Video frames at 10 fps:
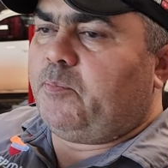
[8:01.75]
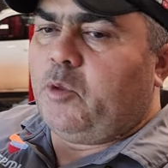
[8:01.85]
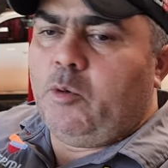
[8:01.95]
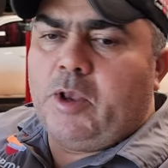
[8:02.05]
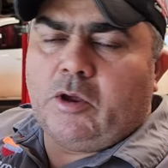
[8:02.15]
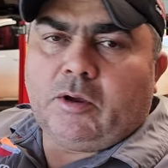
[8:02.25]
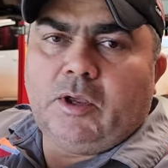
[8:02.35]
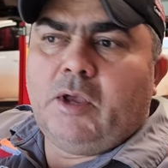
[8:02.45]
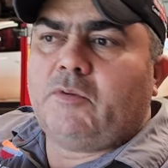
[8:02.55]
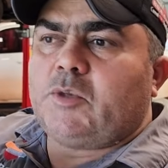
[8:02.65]
ou melhor,
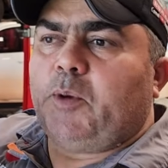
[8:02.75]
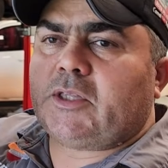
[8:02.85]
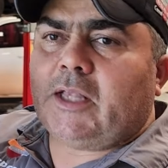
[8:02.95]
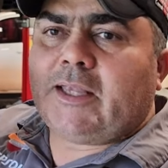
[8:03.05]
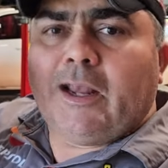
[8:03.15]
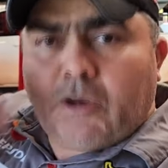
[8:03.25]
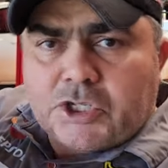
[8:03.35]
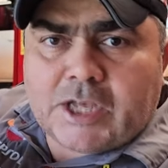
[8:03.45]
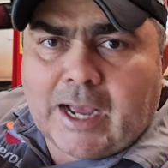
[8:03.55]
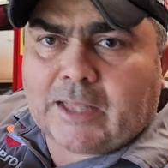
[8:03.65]
você pode até
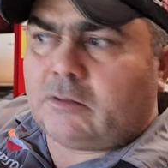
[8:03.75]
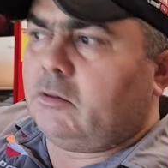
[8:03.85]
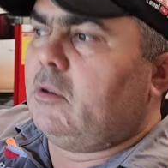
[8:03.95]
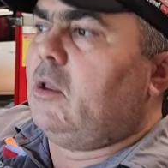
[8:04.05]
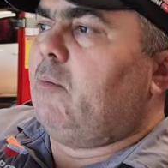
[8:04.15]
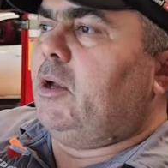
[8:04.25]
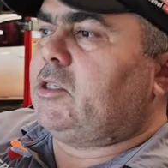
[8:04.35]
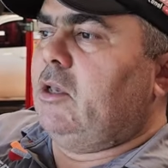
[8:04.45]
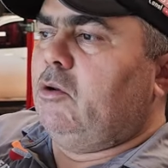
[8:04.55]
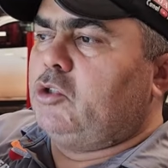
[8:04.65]
elogiado, mas
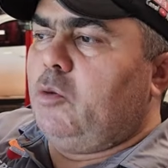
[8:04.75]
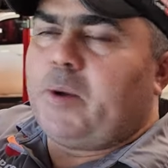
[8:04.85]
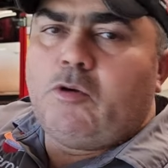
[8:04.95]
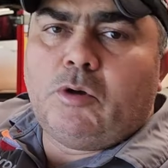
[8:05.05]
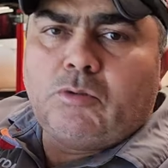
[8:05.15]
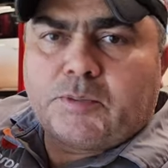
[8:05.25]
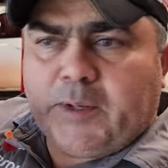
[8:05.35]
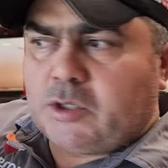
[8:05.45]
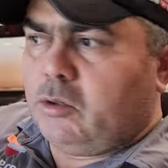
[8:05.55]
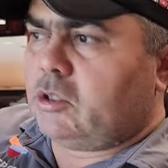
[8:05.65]
você elogiou para uma ou duas
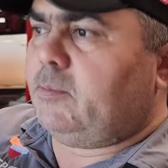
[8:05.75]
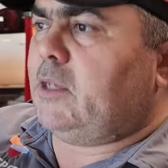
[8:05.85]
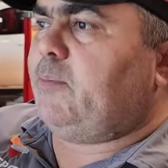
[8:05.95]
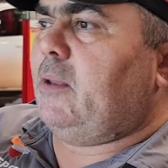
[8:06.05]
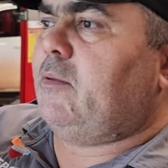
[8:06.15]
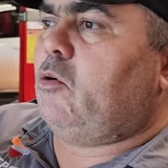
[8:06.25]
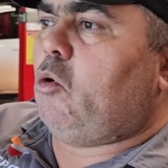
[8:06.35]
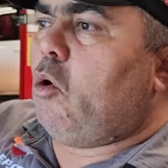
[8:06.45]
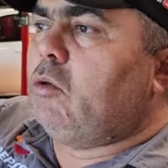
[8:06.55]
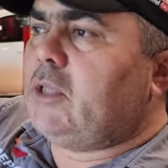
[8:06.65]
pessoas, mas para
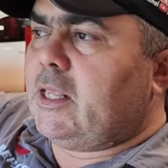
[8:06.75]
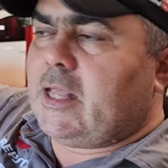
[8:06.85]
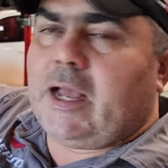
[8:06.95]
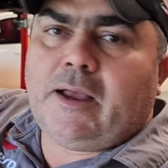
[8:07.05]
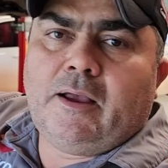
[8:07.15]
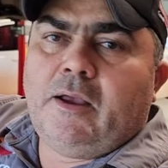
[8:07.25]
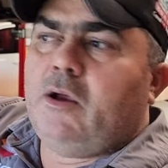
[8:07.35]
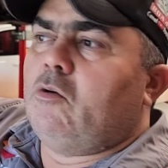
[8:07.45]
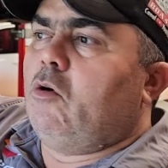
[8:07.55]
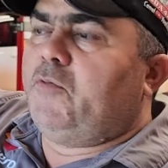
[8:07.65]
condenar
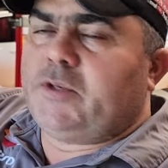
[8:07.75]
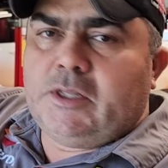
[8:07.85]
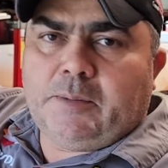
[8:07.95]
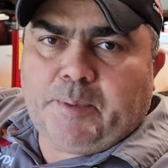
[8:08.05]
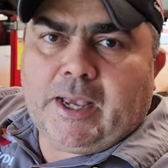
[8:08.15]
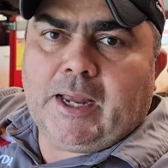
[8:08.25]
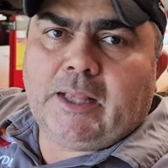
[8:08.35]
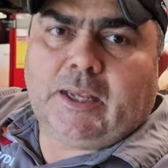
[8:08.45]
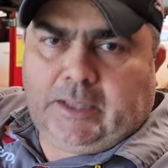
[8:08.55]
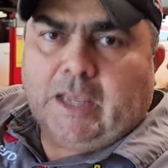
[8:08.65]
uma oficina
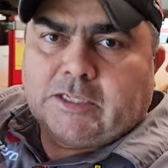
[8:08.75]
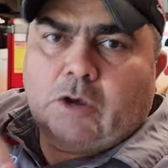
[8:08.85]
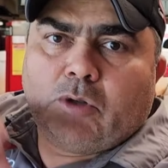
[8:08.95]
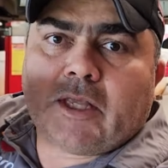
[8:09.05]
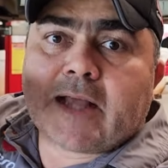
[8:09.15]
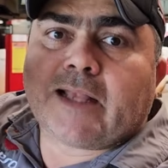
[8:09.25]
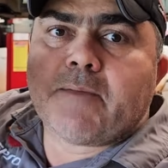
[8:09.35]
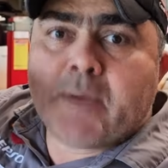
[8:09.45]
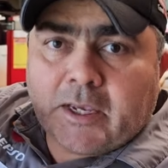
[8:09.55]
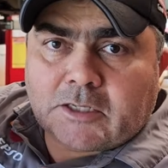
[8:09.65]
picareta, que tem que ser condenada
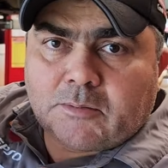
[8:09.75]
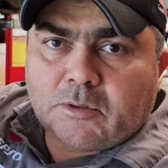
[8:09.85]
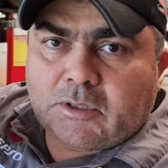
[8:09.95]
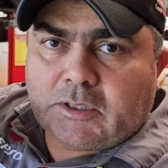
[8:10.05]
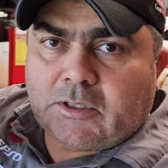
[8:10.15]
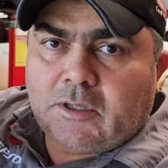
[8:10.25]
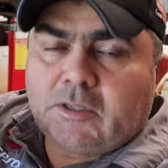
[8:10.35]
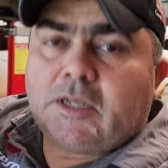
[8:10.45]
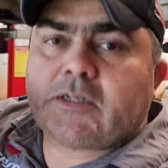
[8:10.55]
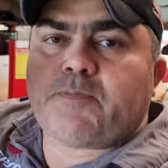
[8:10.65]
mesmo,
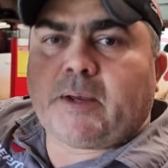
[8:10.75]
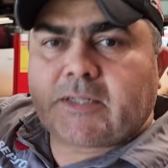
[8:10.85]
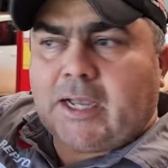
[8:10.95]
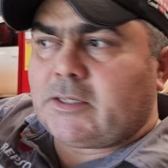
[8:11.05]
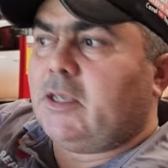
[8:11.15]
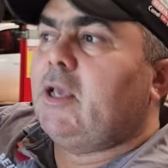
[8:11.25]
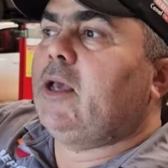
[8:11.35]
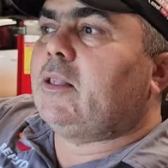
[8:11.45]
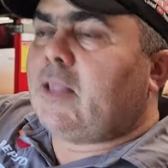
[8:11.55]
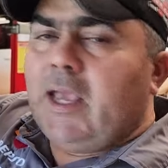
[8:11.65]
diga de passagem,
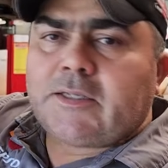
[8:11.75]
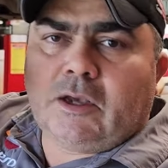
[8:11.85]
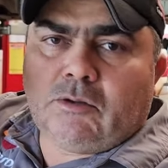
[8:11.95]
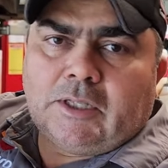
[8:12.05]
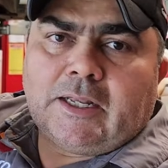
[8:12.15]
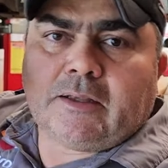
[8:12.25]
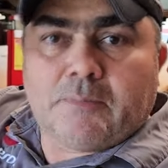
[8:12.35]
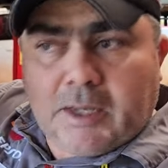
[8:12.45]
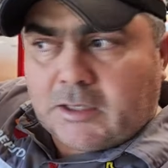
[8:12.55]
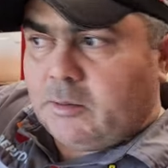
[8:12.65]
tem que ser condenada
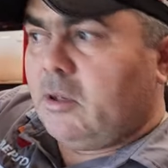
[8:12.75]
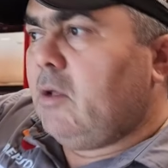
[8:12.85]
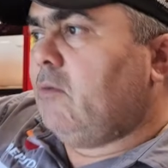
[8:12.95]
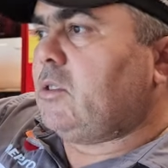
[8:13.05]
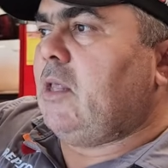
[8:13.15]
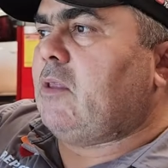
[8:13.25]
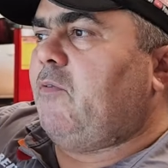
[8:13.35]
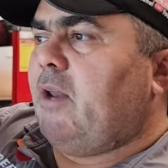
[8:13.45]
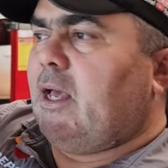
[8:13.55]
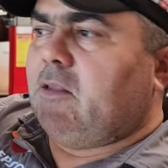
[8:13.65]
mesmo, você deve ter
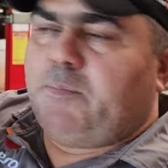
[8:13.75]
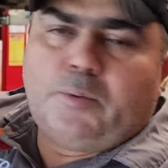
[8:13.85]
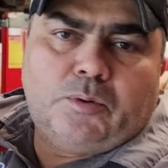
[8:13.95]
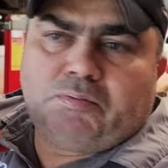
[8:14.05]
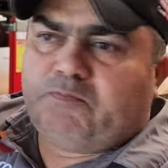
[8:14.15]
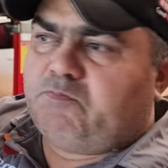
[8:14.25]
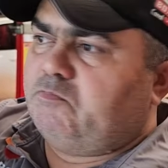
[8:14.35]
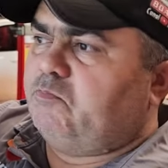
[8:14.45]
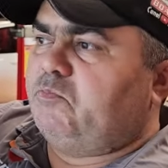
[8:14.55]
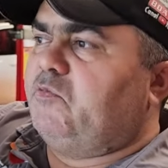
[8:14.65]
falado por
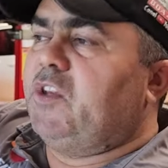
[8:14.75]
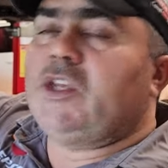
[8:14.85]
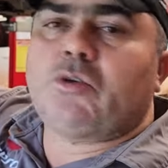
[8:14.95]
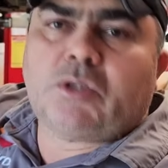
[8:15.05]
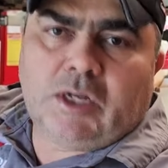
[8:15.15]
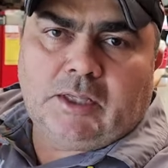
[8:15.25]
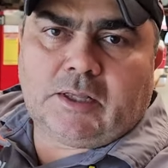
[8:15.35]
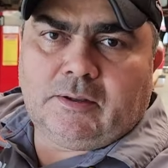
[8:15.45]
20 ou 30.